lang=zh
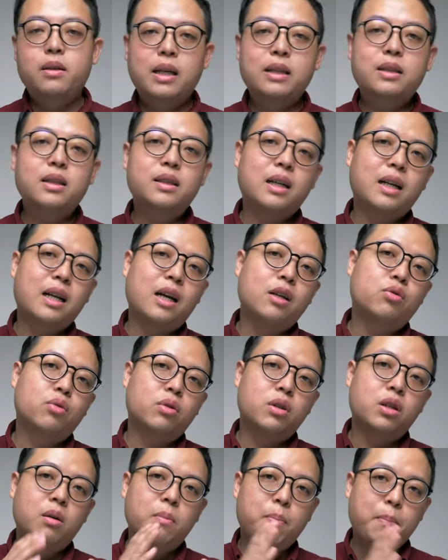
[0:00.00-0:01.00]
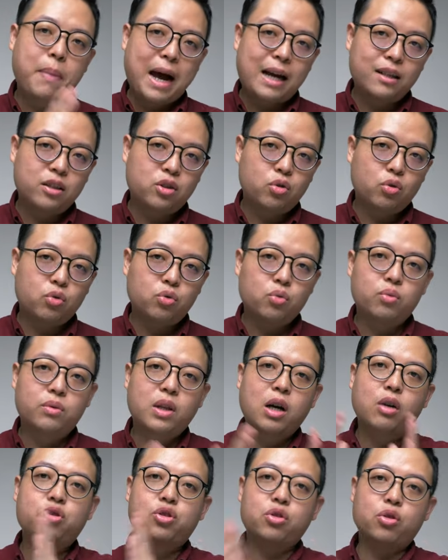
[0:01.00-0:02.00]
那正常来说呢，八十五度
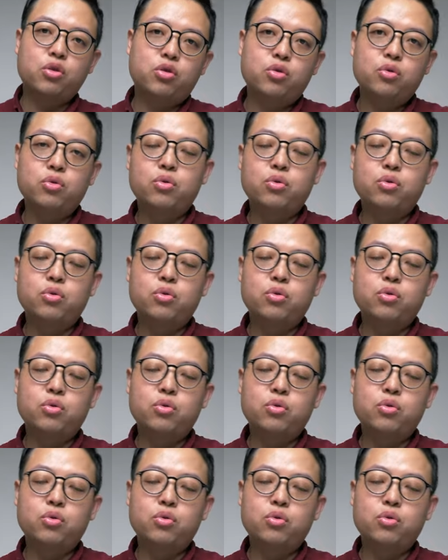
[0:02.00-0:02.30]
到九十